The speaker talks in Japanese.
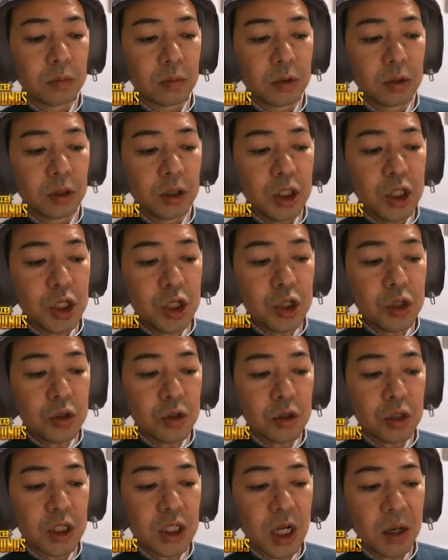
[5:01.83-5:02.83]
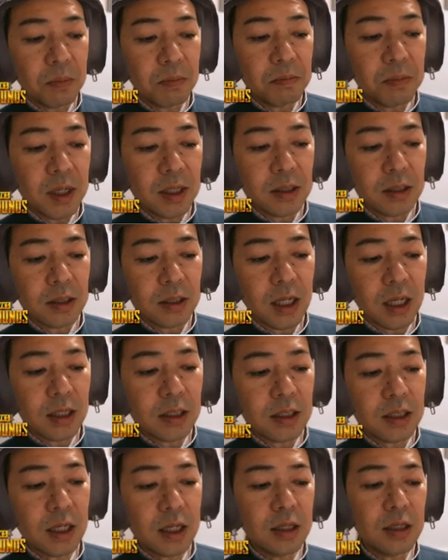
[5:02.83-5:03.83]
にじゅうさんまんさ
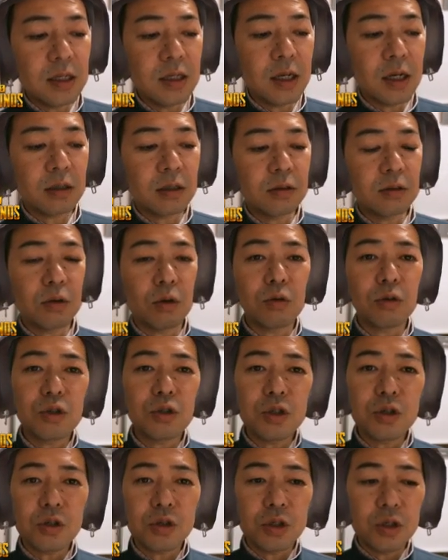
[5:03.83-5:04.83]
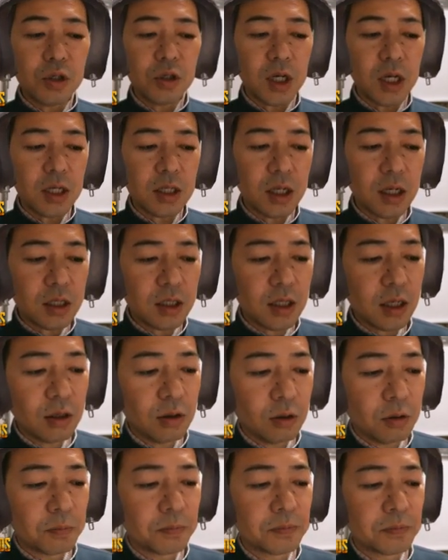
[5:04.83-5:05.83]
んぜんにひゃくろくじゅうきゅう回再生
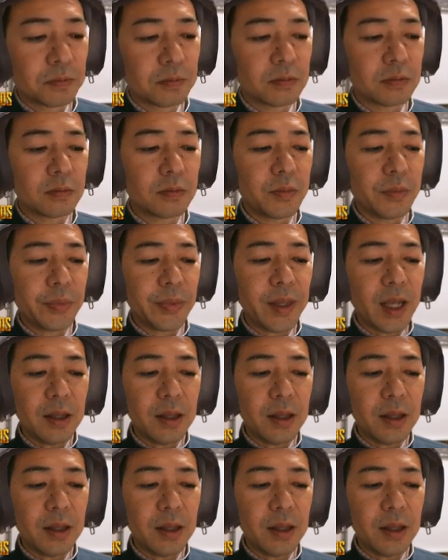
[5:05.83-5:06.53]
のな